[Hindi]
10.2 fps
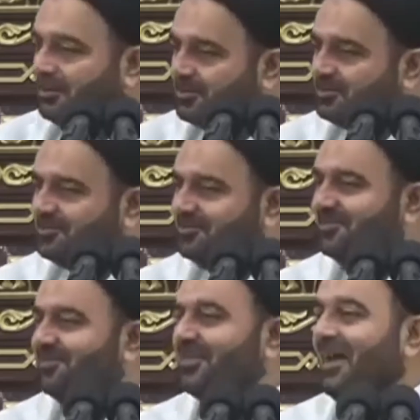हम
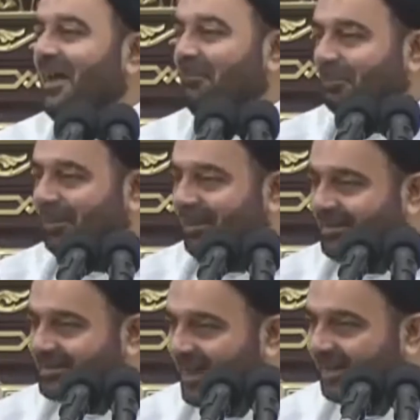अपने
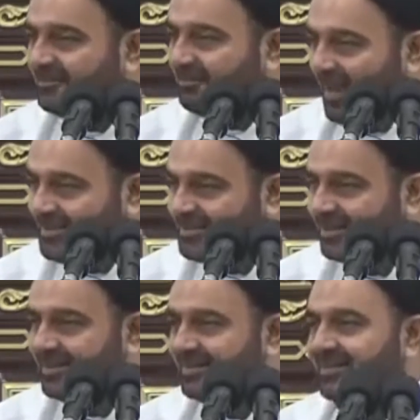साथ मैच
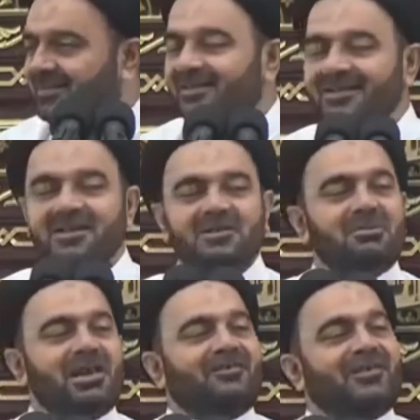करेंगे
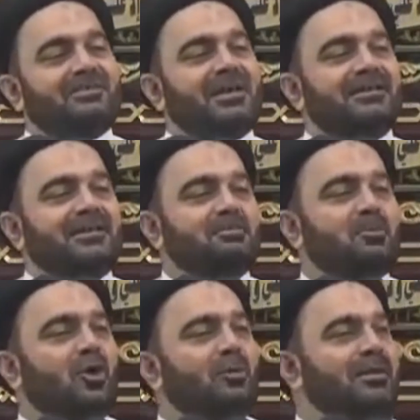मौला फरमाते
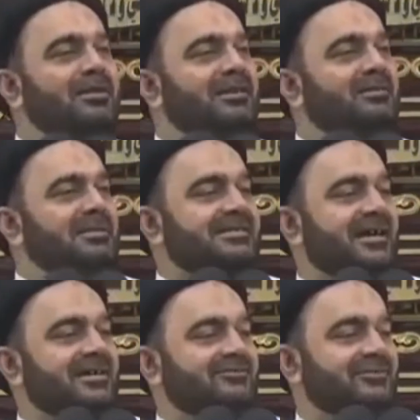मोमिन की
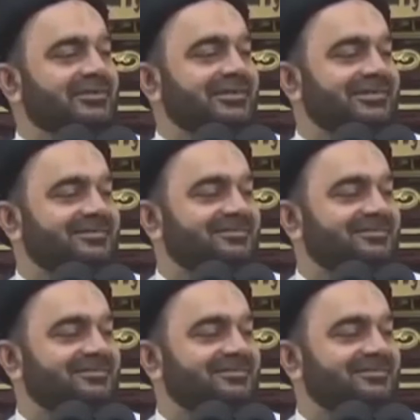मिसाल वो है